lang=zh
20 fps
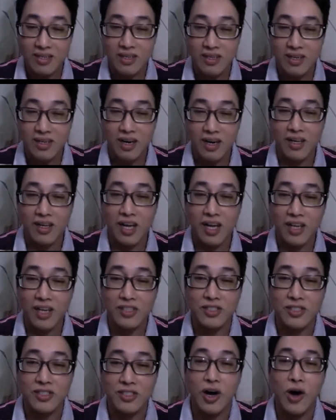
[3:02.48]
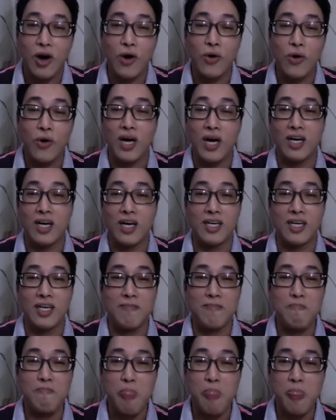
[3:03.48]
啊，那个时候
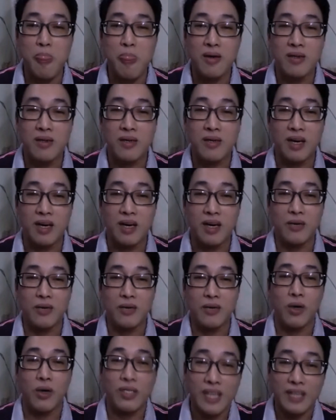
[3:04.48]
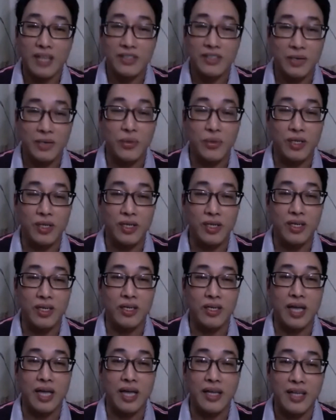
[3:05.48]
啊啊，我很感谢我
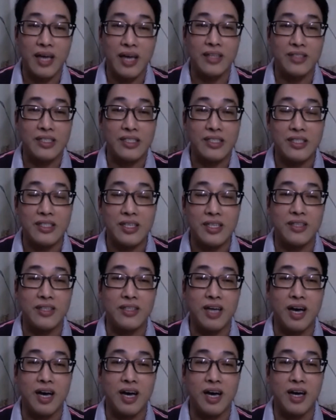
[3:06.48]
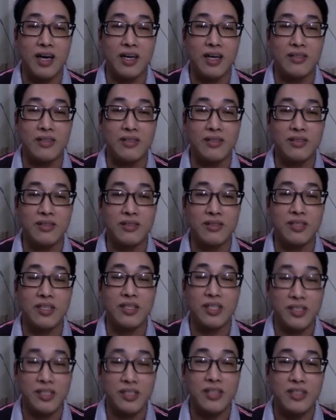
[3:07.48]
的太太，今天她
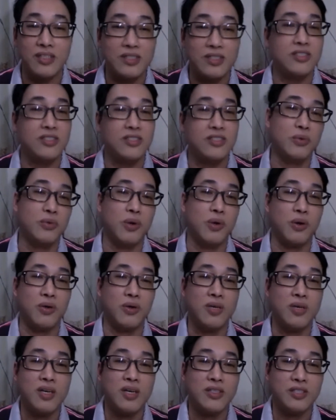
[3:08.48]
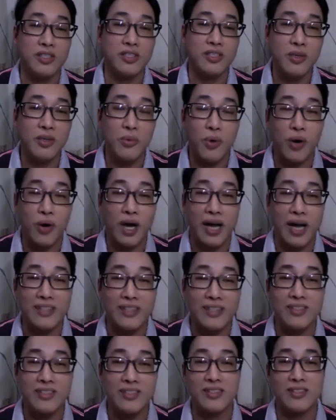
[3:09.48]
真的在支持我。其实我
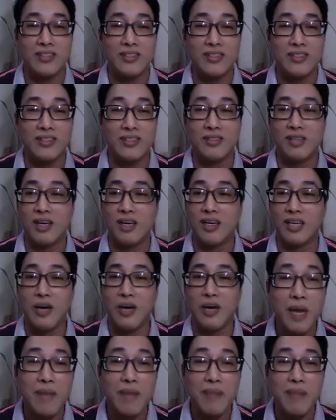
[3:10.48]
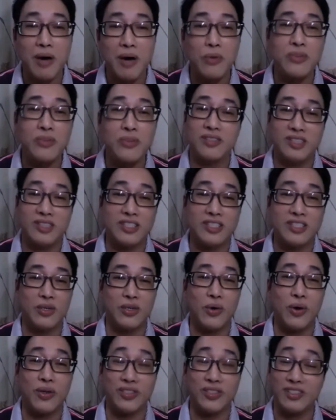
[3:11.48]
开始呃要卖帽子的时
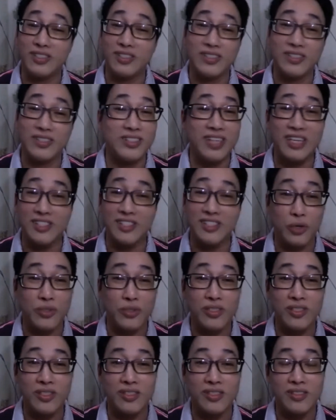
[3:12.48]
候，其实是那时候是，